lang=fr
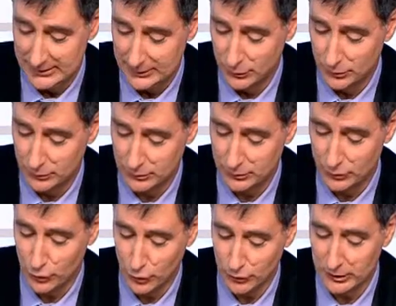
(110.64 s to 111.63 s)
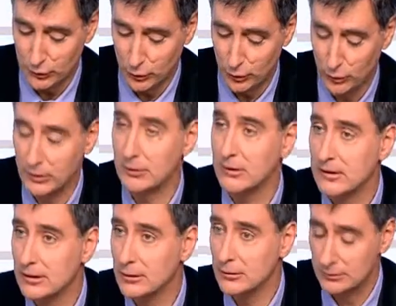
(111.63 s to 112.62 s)
qui dénonce une journée trop longue et
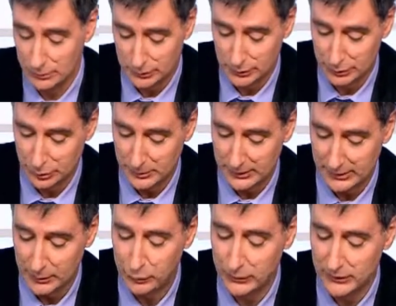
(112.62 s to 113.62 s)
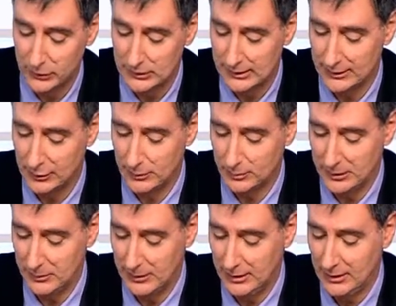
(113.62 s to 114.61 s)
fatigante, une semaine épuisante à l'école
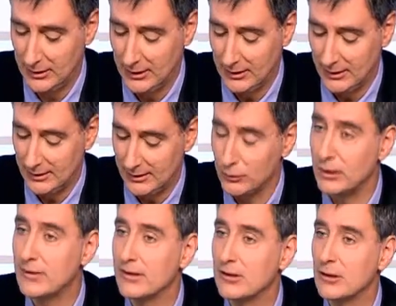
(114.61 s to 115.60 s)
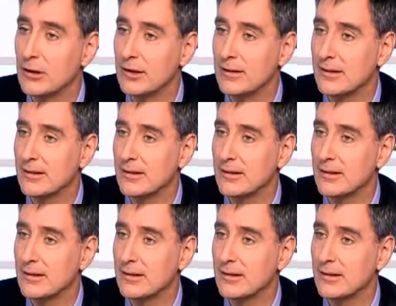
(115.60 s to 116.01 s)
primaire et une année scolaire